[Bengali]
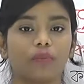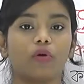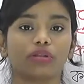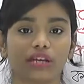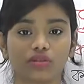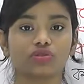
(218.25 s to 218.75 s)

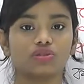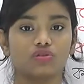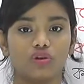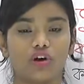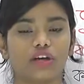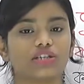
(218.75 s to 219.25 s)
পদার্থ
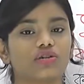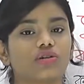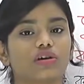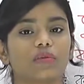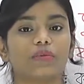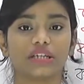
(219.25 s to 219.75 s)
যেগুলো হয়
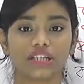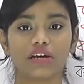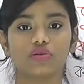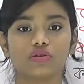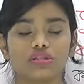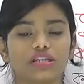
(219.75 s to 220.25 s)
সেগুলোকে
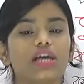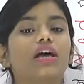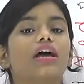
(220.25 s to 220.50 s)
মেশানো হচ্ছে